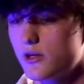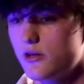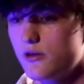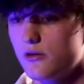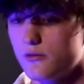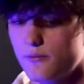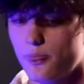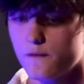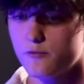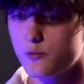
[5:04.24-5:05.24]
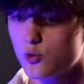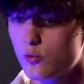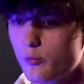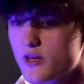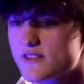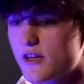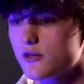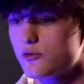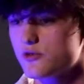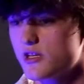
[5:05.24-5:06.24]
и в миру у меня стали
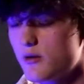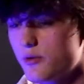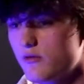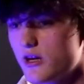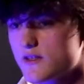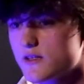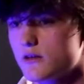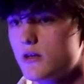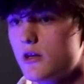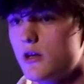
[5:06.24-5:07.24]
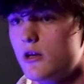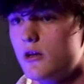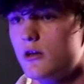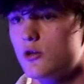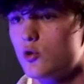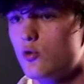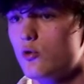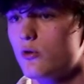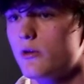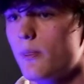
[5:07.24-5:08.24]
друзья появляться,
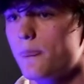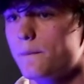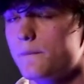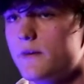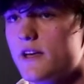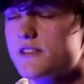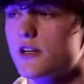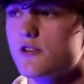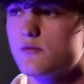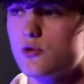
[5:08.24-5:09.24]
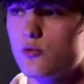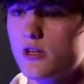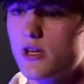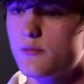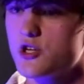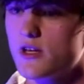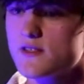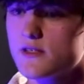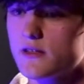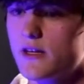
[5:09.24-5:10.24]
но я стараюсь в миру не
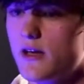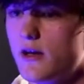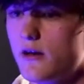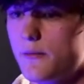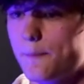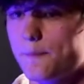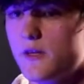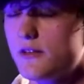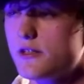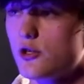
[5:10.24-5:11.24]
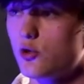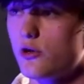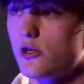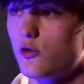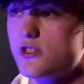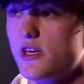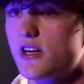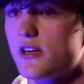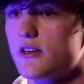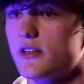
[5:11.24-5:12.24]
общаться на их территории, то есть о их
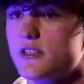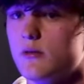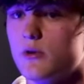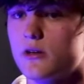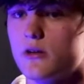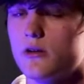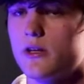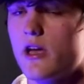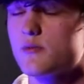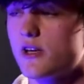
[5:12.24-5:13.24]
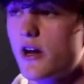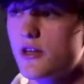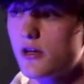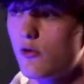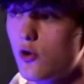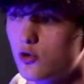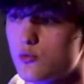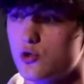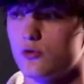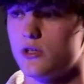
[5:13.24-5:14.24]
каких-то темах. Э, я им заранее говорю о том,
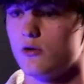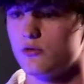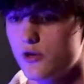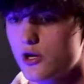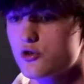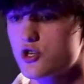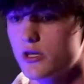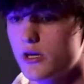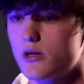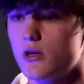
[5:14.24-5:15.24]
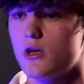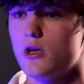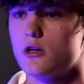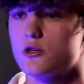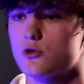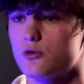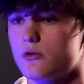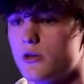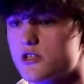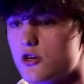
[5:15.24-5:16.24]
что вот я вот верующий, да,
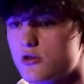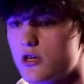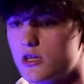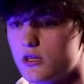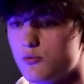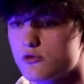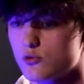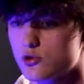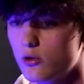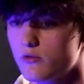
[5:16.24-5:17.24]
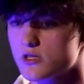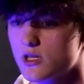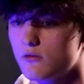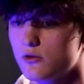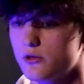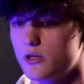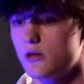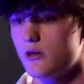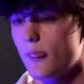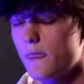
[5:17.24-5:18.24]
что я сразу какие-то, допустим, условия ставлю,
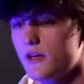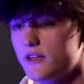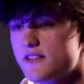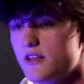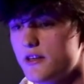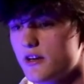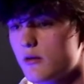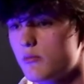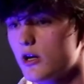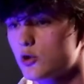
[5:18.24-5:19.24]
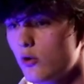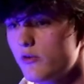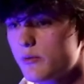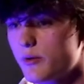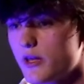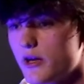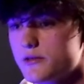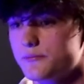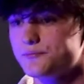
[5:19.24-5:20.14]
и если они как бы готовы их принять,